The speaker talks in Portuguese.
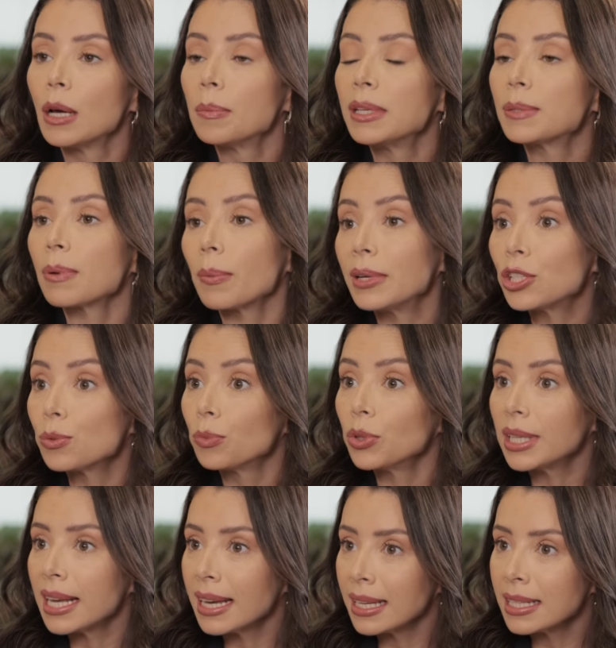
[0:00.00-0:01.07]
principalmente
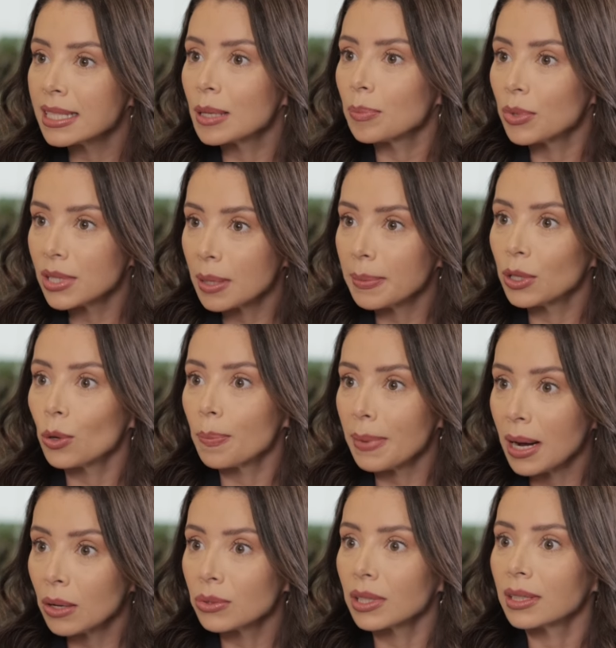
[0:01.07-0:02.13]
mulheres depois da
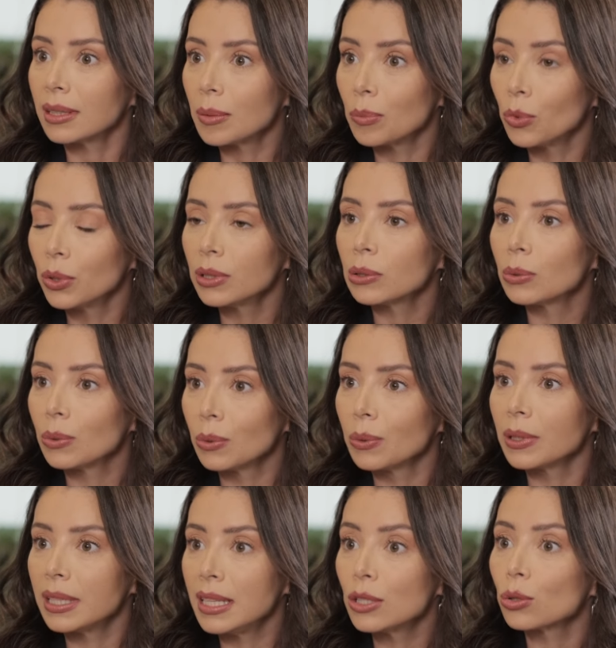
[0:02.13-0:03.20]
menopausa, que tem muito
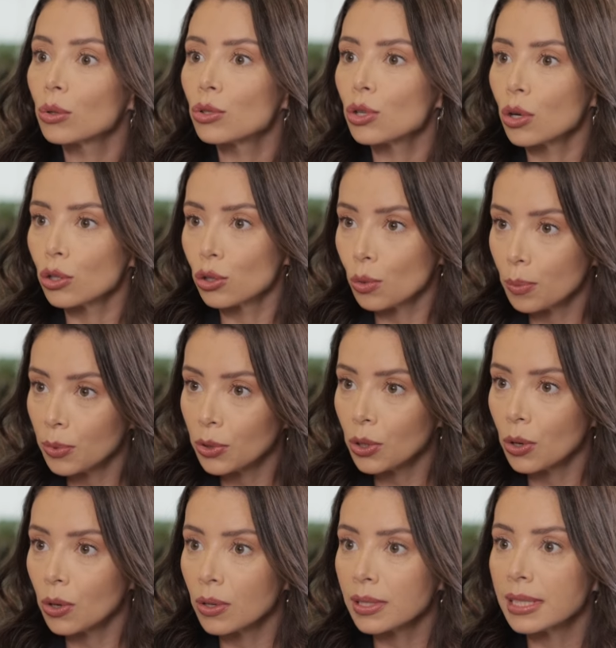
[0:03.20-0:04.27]
risco de
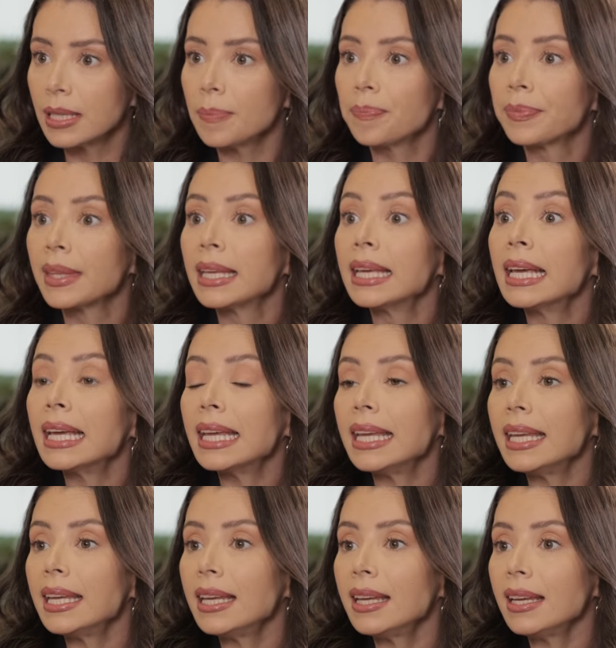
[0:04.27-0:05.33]
osteoporose.
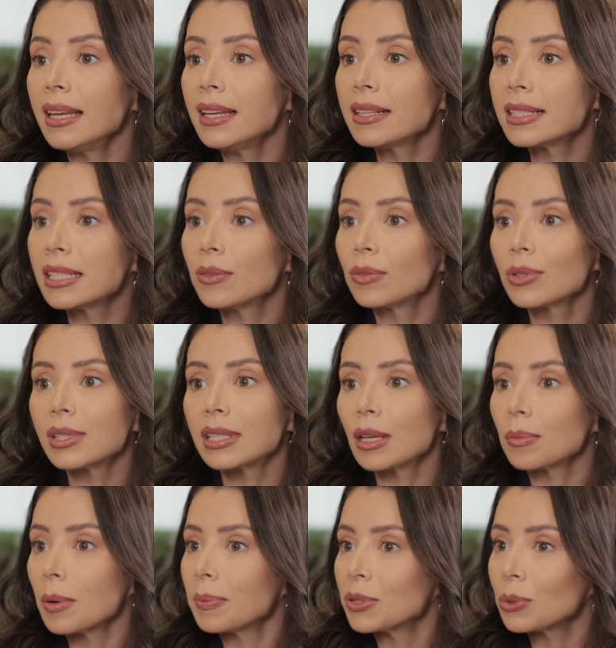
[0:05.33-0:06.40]
E se você é
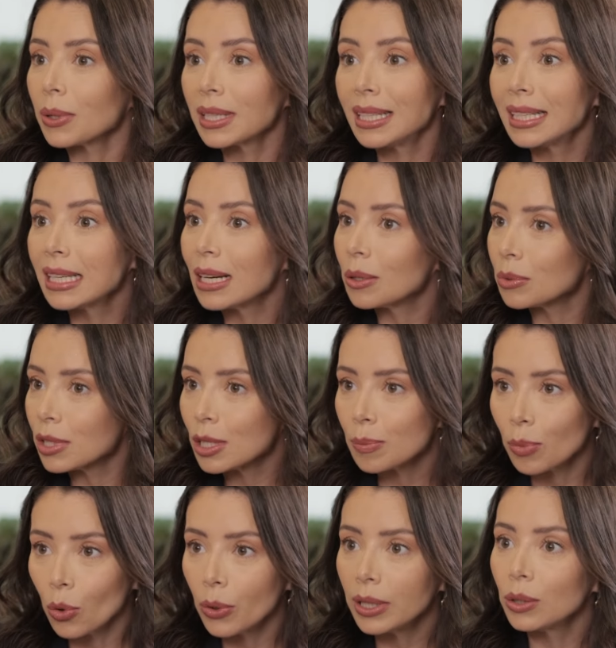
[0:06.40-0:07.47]
uma pessoa que não se
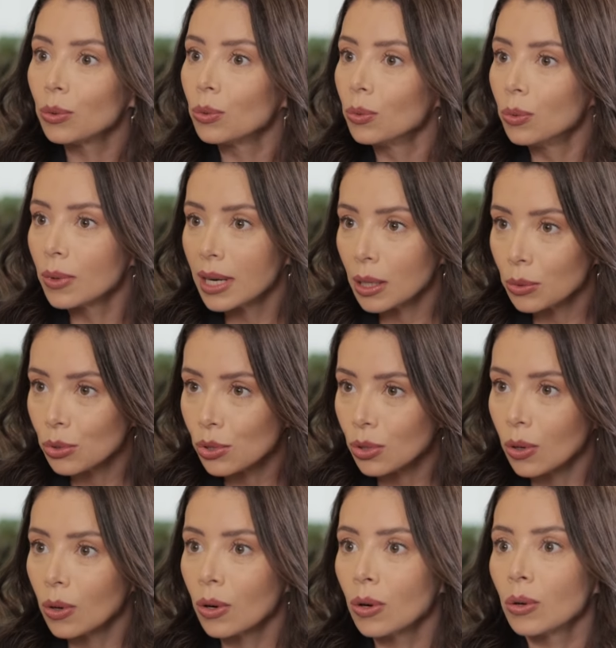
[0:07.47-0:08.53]
expõe nunca ao
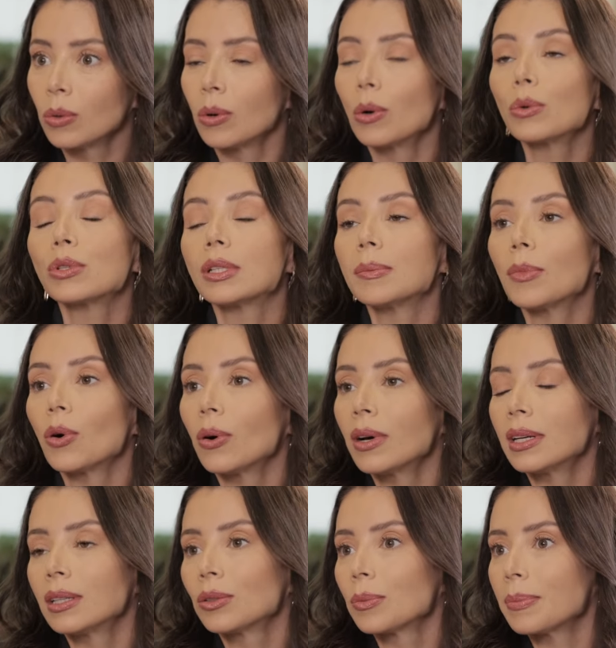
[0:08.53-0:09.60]
sol, ou se
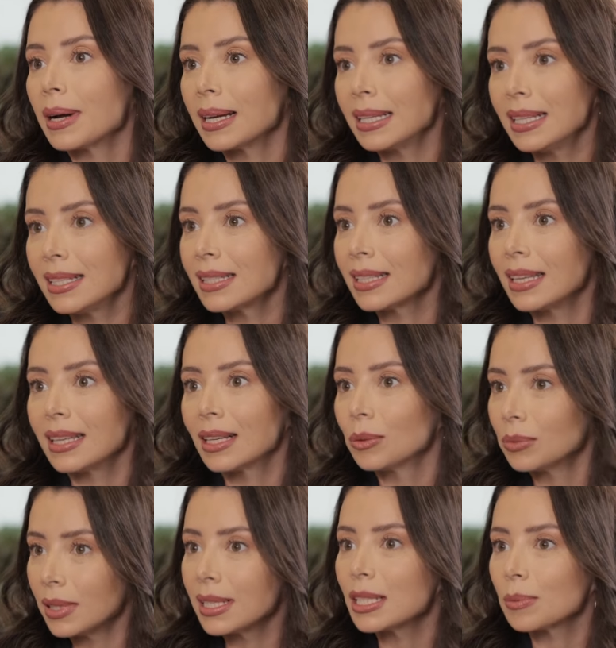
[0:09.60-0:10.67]
mora num país que
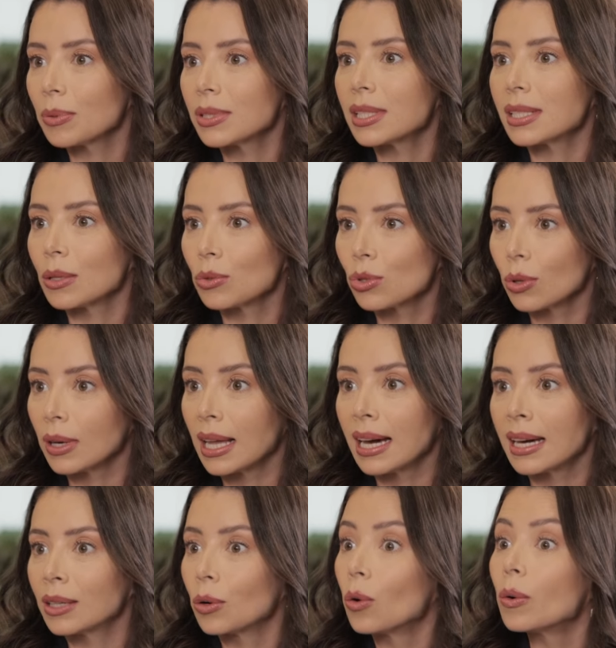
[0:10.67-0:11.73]
não tem exposição
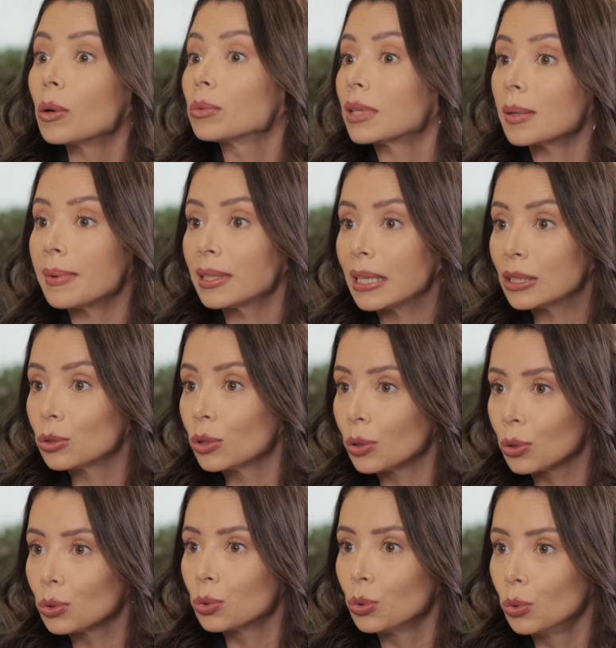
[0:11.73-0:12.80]
solar, ou é um trabalhador
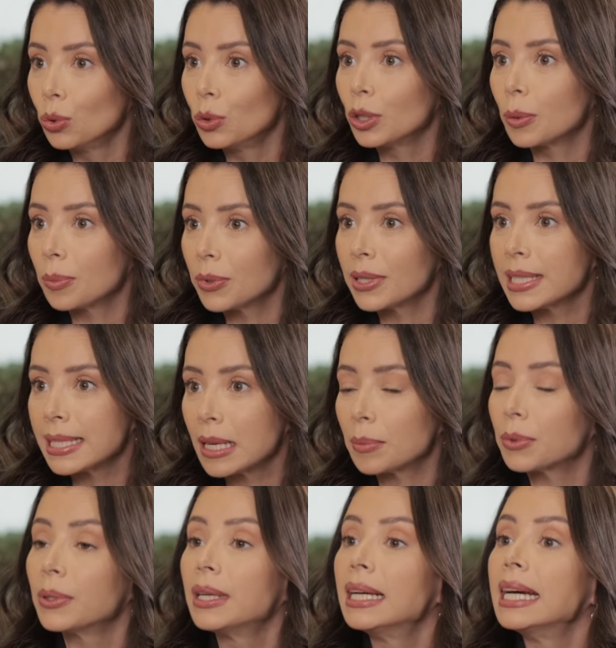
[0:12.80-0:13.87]
noturno, por
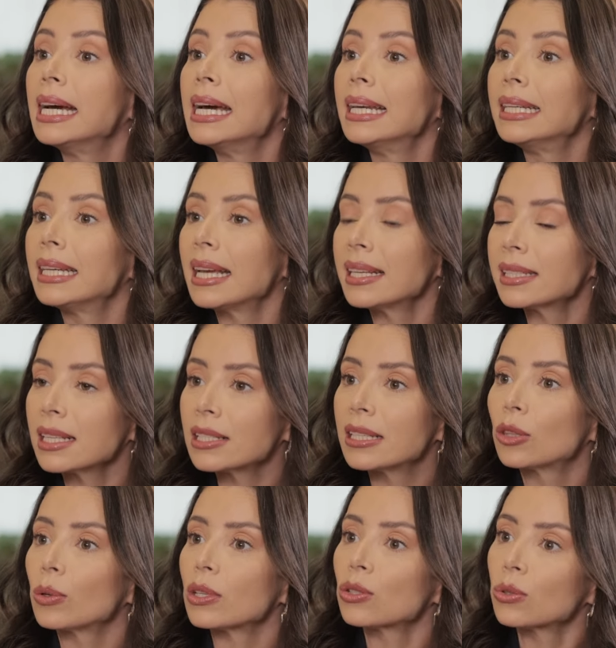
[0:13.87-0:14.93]
exemplo, nessas
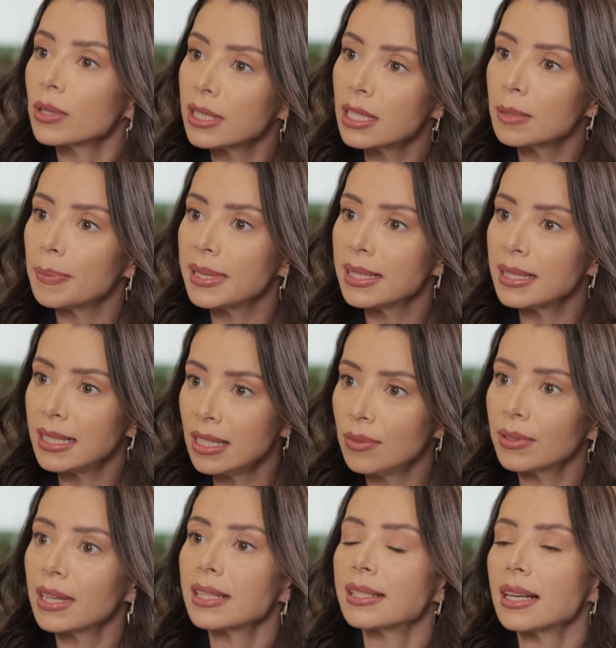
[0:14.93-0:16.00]
situações
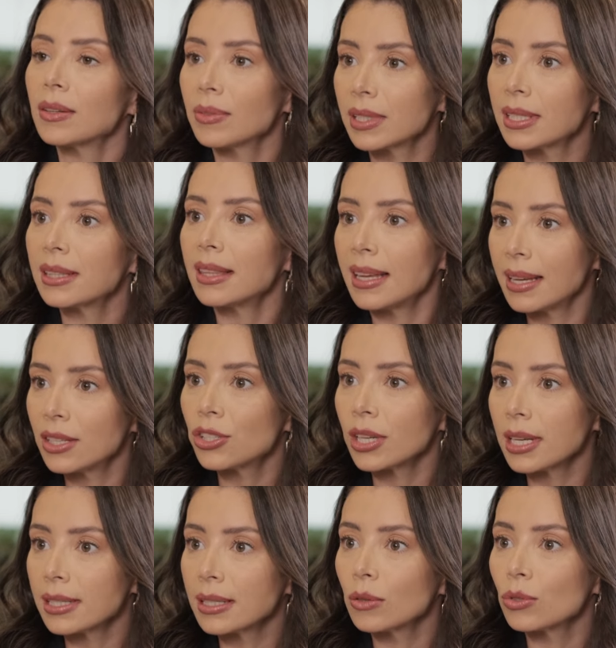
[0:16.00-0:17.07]
específicas, aí você tem a
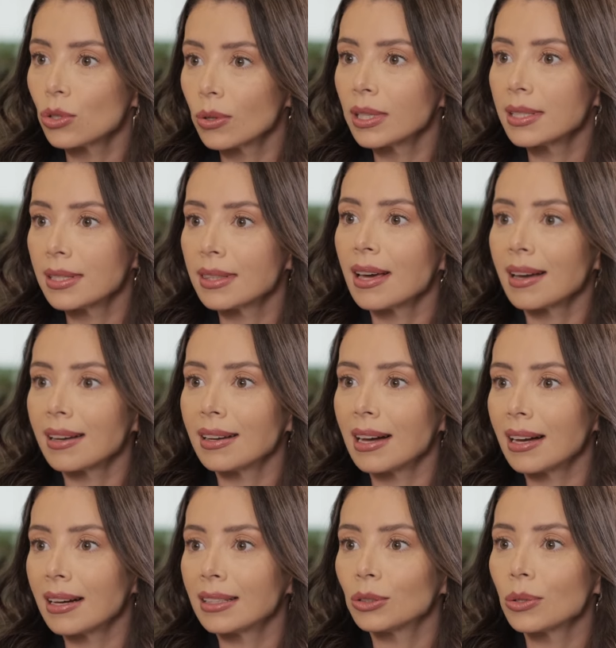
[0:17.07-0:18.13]
indicação de solicitar
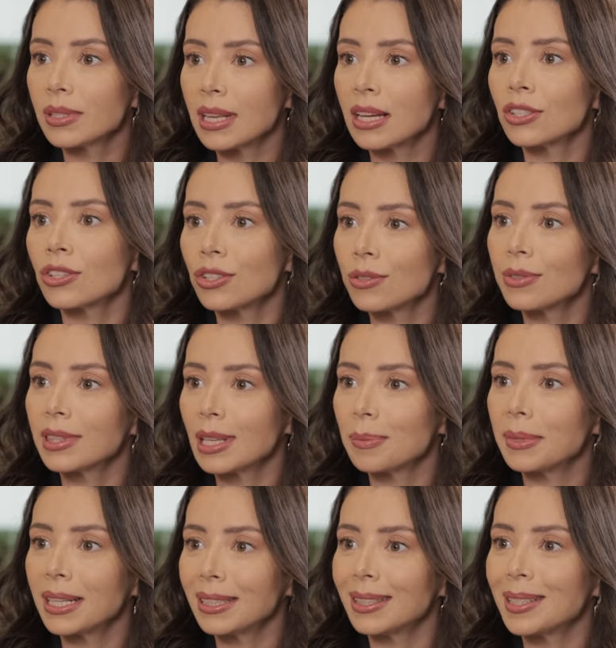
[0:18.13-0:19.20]
a dosagem de
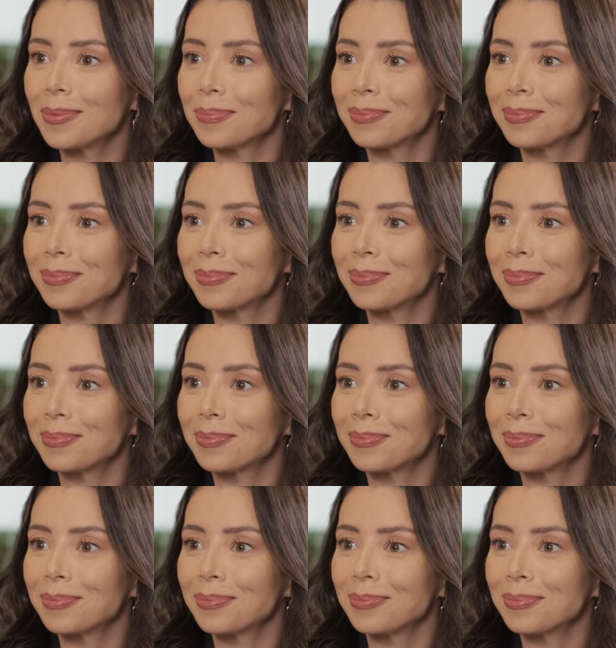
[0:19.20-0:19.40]
vitamina D.